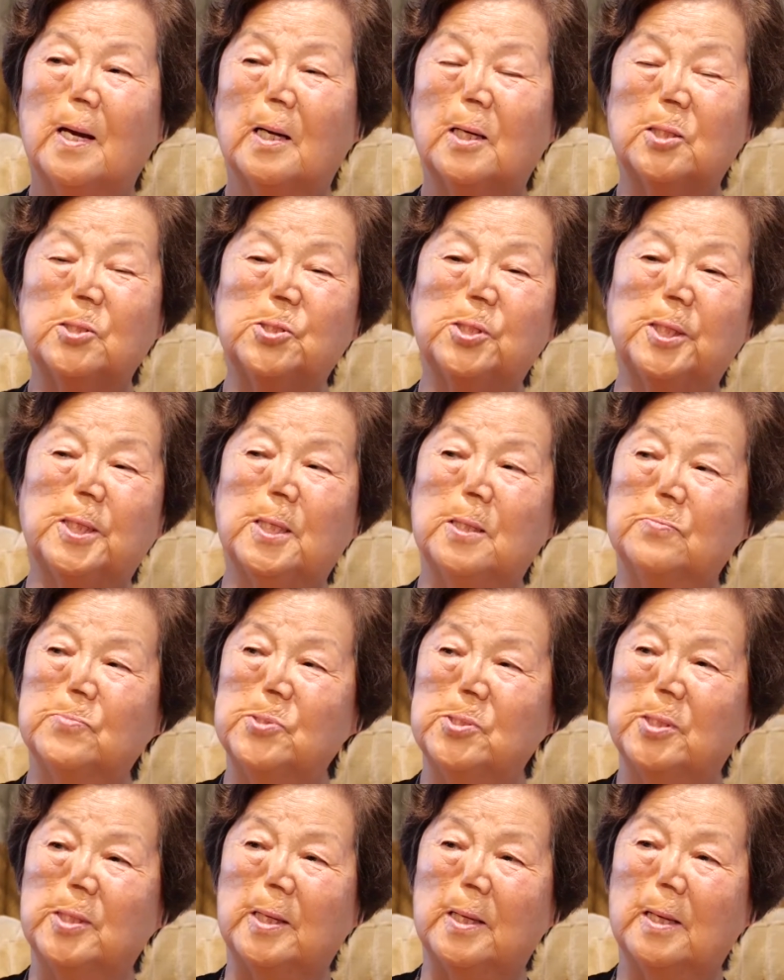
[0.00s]
그
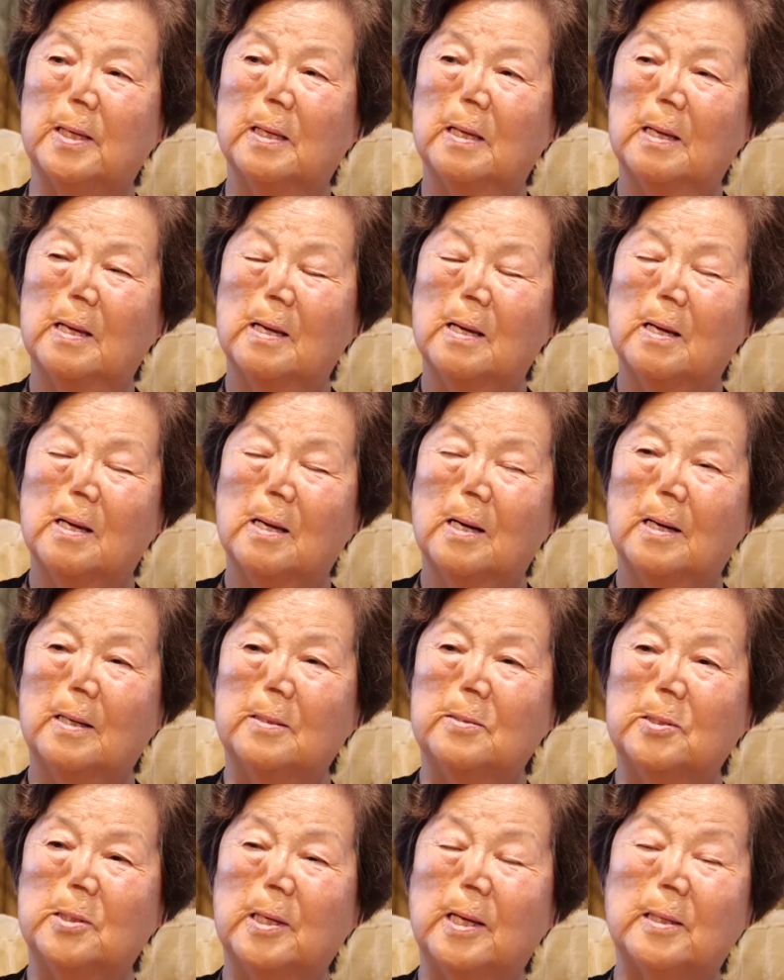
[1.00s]
지금 이제
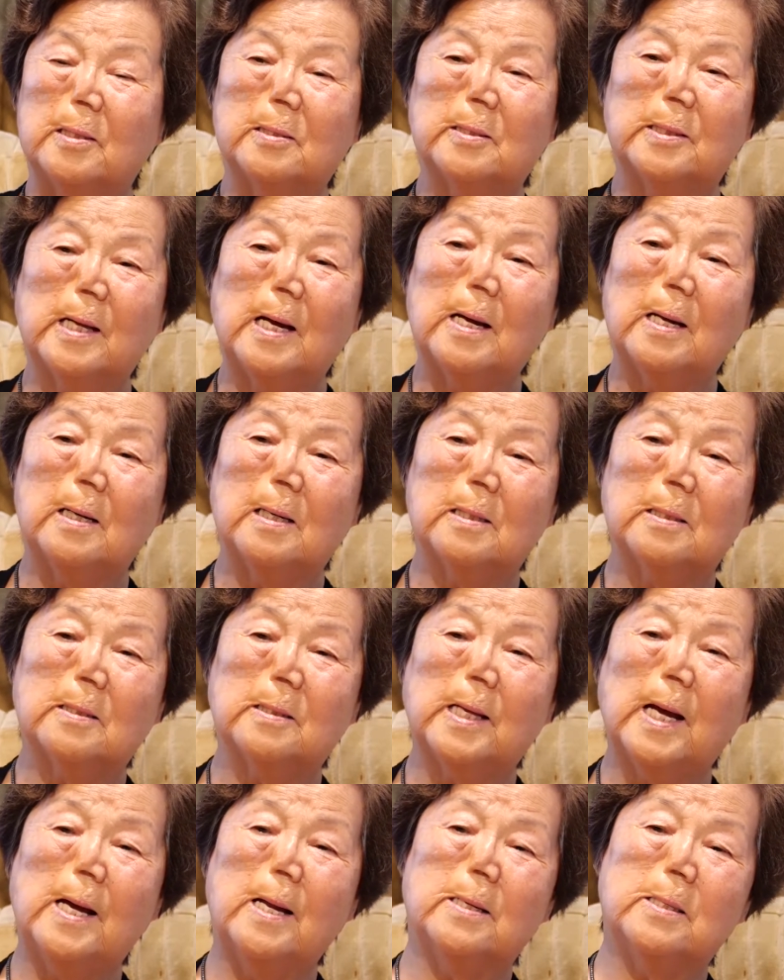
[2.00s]
이제 딸,
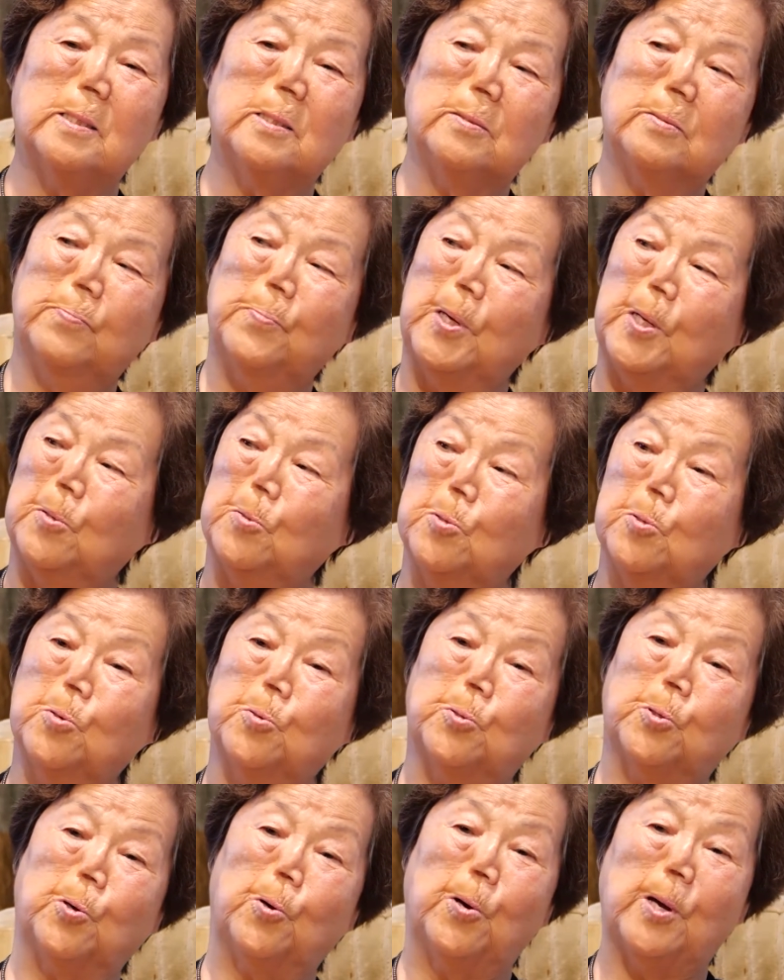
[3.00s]
딸은 바로
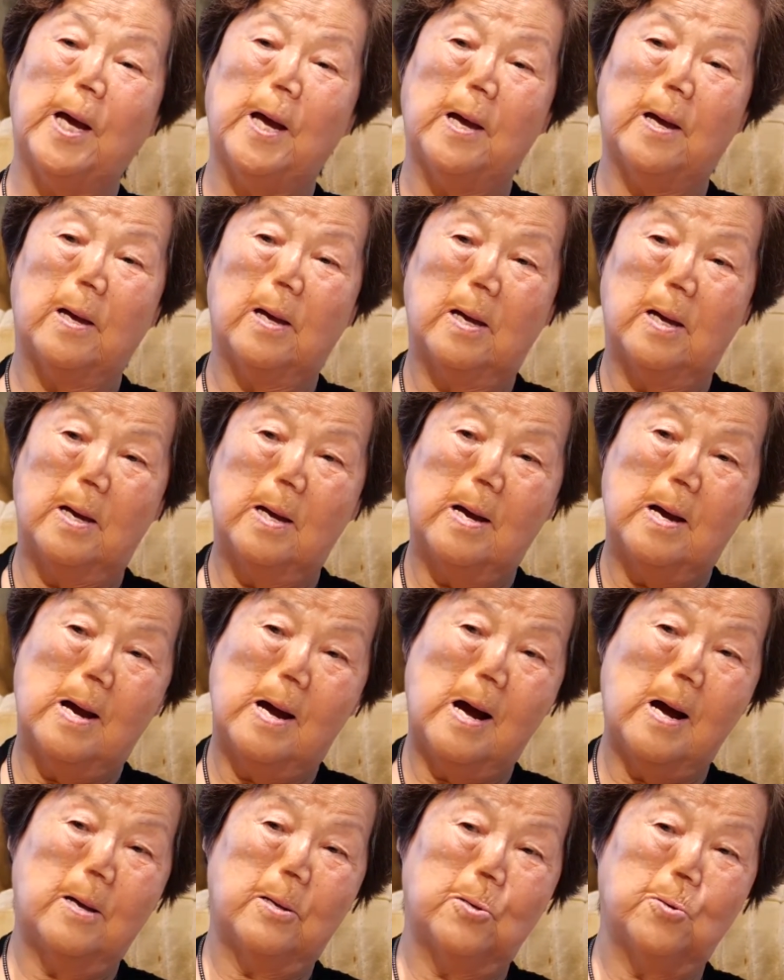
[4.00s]
요 교회,
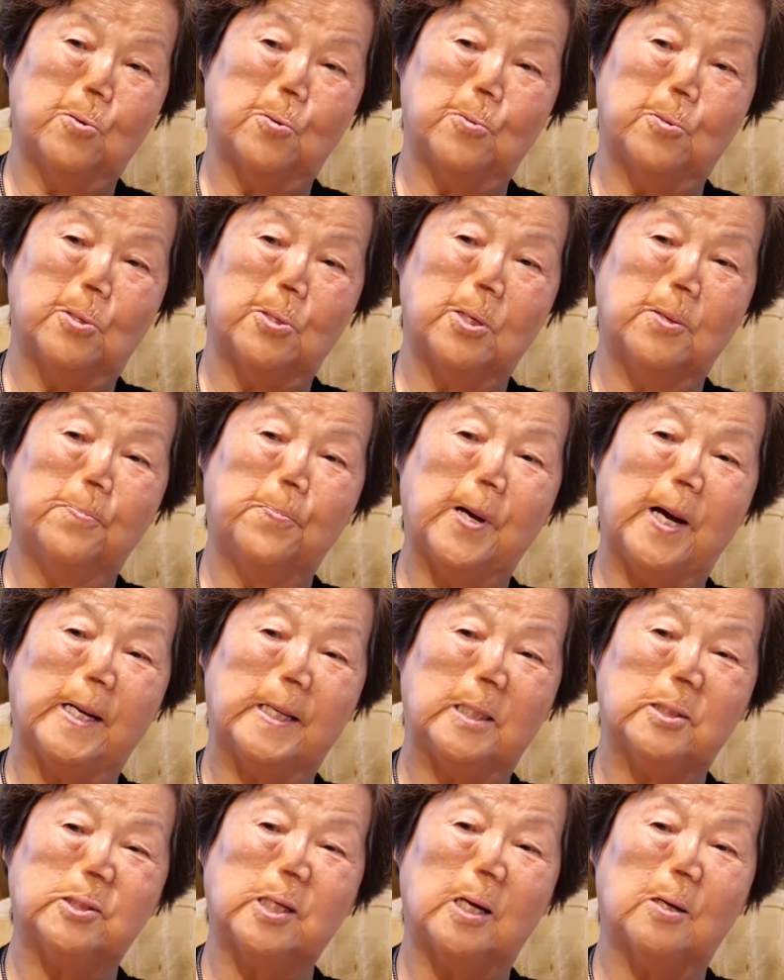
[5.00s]
요 옆에
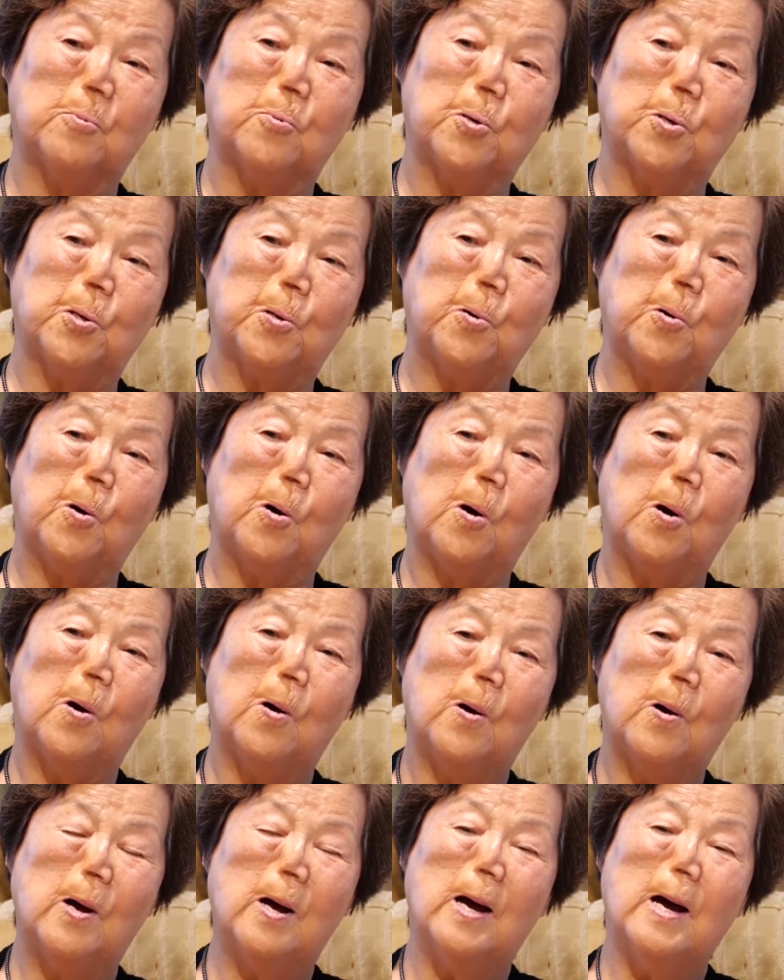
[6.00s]
하나 살고 있고,
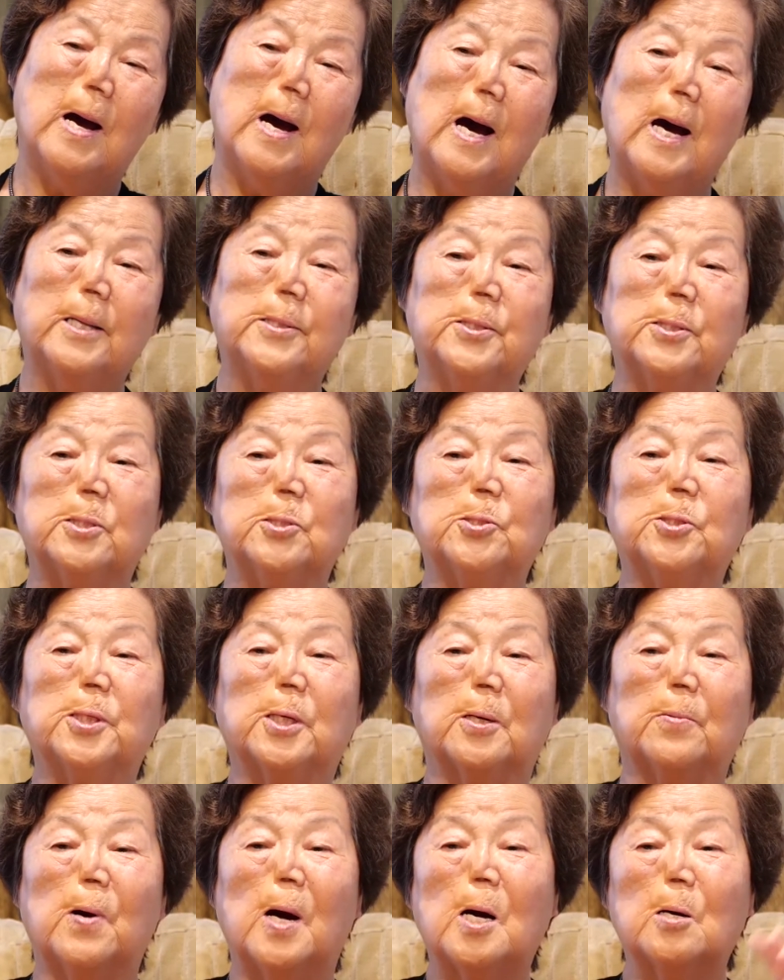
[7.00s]
아들은
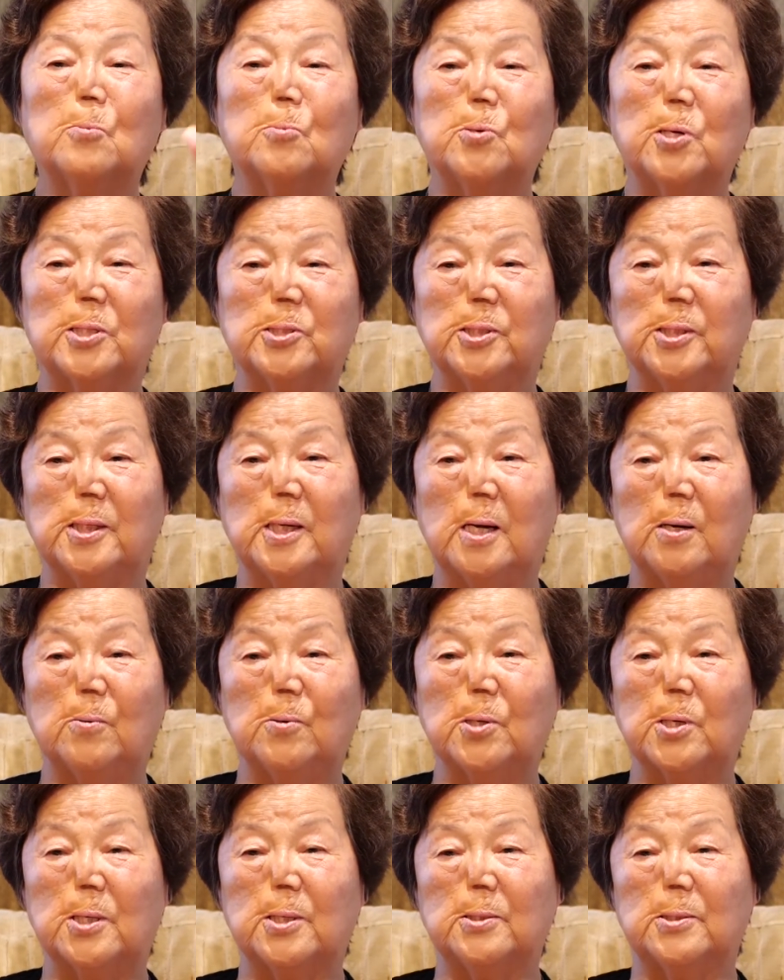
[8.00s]
지금 한국에서 일하고
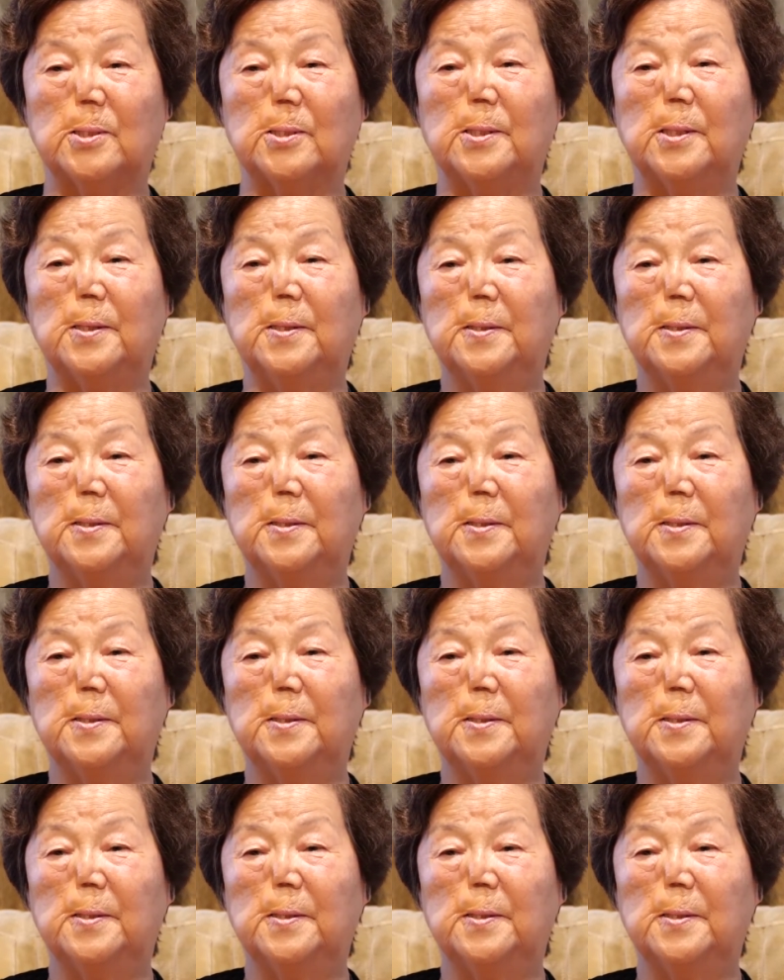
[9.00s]
있거든.